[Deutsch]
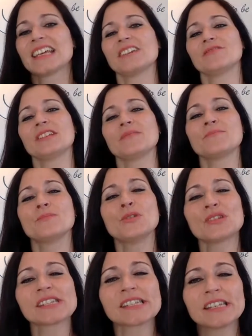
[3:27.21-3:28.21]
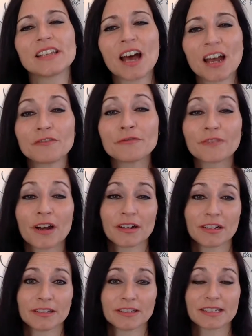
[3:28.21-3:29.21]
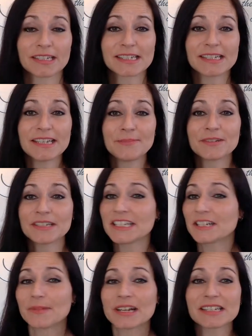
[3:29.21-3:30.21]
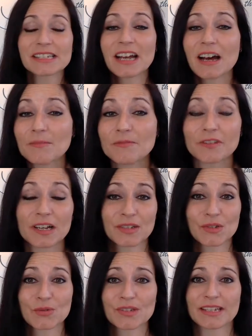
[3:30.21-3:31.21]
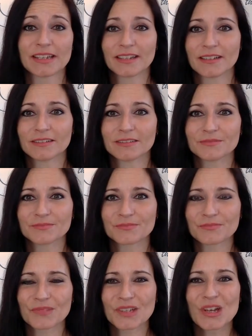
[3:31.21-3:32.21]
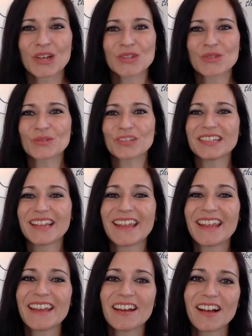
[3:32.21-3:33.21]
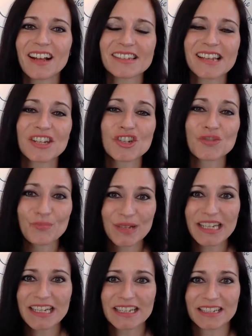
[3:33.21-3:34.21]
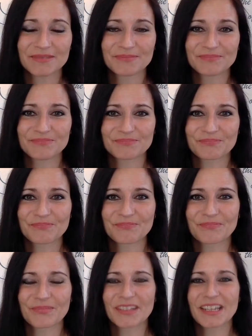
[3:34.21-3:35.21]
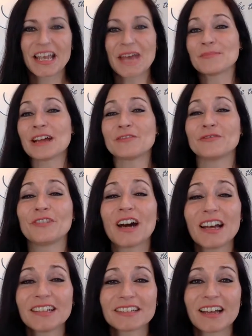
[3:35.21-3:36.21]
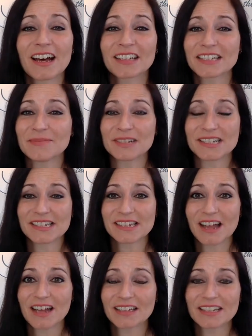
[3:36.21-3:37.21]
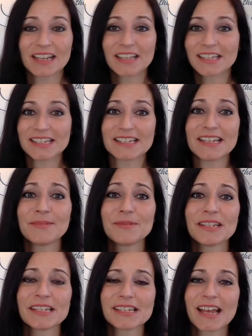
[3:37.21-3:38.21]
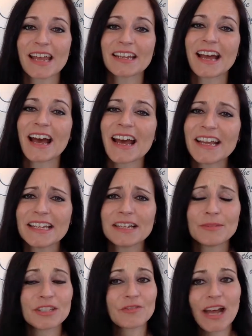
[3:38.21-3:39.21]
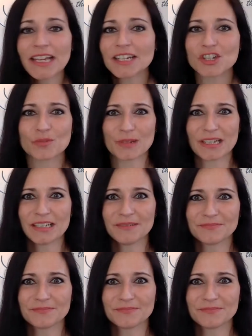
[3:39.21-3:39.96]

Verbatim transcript: Wir müssen anfangen, das Leben nicht mehr als Kampf anzusehen, sondern eher als ein Spiel. Mein Vater hat immer gesagt, das Leben ist ein Eile mit Weile Spiel.